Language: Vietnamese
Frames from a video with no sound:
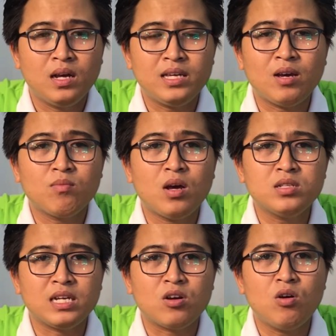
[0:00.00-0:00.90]
ở trong
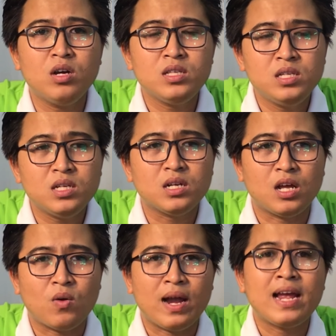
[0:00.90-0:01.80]
đó sẽ có ít nhất
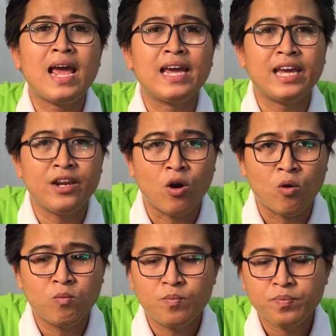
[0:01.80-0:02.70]
là khoảng hai cây độ
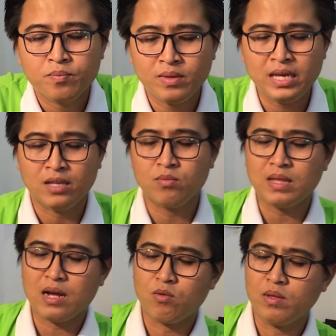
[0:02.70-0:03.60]
bây giờ
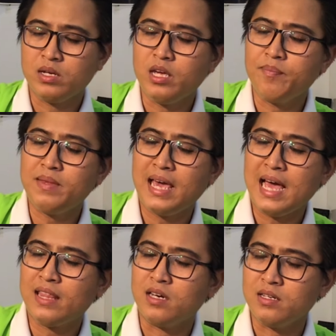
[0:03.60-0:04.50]
chúng ta cùng thử kiểm
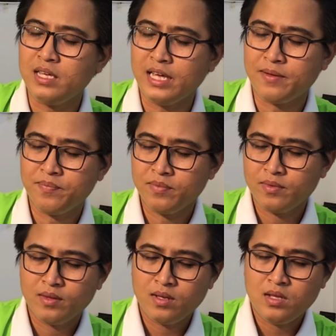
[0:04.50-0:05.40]
tra thử nha
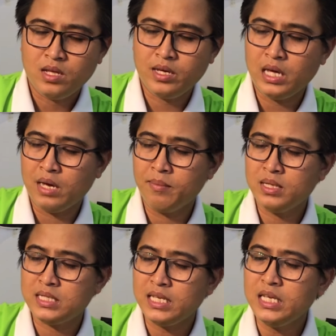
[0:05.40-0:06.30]
thì à,
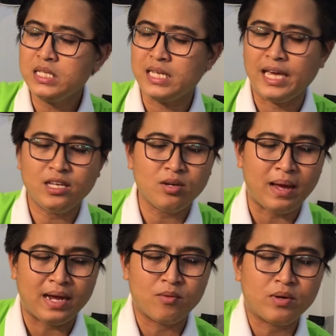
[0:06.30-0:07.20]
mình sẽ chia sẻ cho các
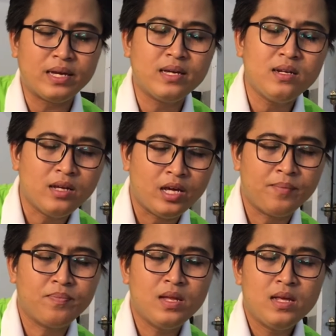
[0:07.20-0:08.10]
bạn một cái kinh
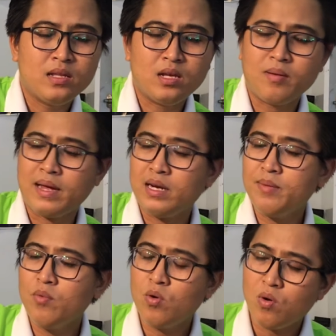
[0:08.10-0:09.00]
nghiệm để các bạn
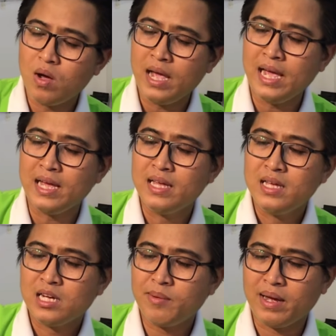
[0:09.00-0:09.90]
đi mua hoa
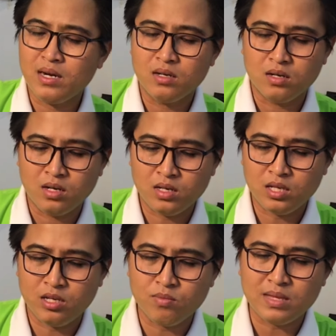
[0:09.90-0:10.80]
các bạn lựa
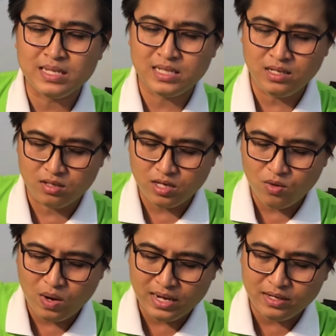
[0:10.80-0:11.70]
thì chúng ta sẽ được
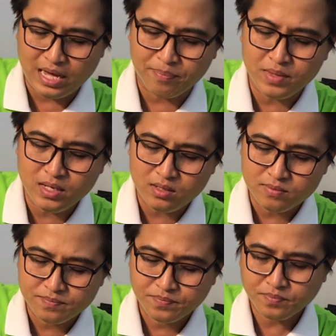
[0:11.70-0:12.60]
cái hoa nó đẹp nhất
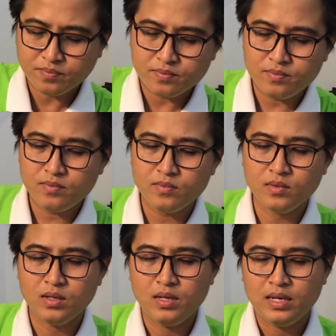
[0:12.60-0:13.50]

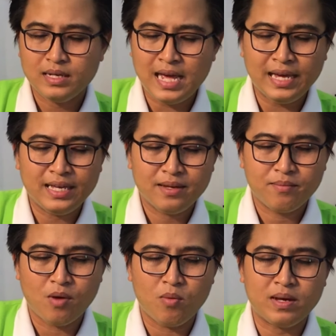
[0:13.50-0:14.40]
đây
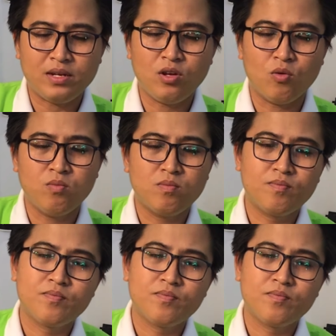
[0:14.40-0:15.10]
một cành dụng